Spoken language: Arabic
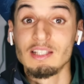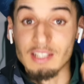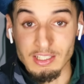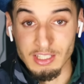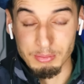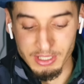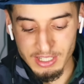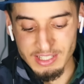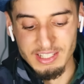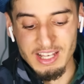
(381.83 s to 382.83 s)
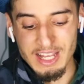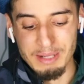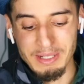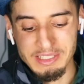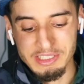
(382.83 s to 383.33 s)
نهضه بركان
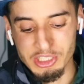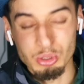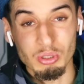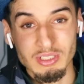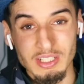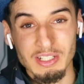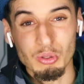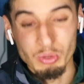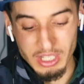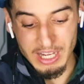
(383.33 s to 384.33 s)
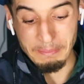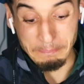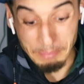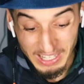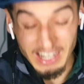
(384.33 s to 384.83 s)
نلعب هاد التيشيرت
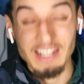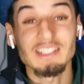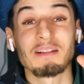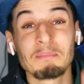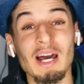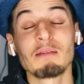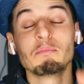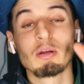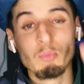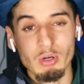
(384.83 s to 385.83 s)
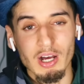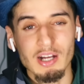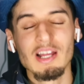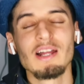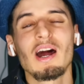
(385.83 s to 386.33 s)
وتلعب بالخريطه المغرب
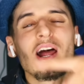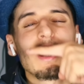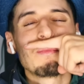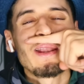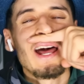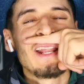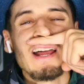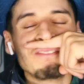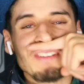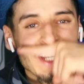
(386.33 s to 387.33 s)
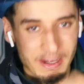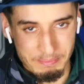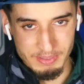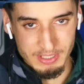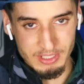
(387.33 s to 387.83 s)
مكموله رغما عن انفهم
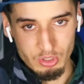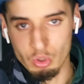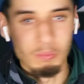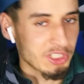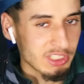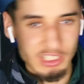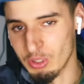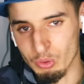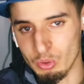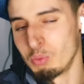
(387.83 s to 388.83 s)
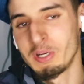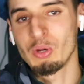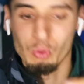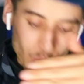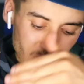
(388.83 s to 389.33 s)
هما شنو كيقولوا هما
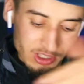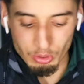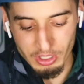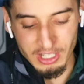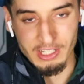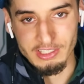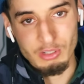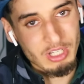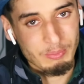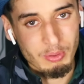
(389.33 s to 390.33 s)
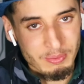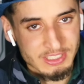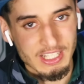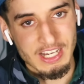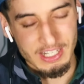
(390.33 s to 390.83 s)
كيقولوا قطعوا الخريطه ولعبوا
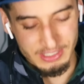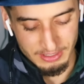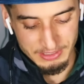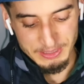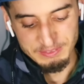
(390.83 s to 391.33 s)
نص الخريطه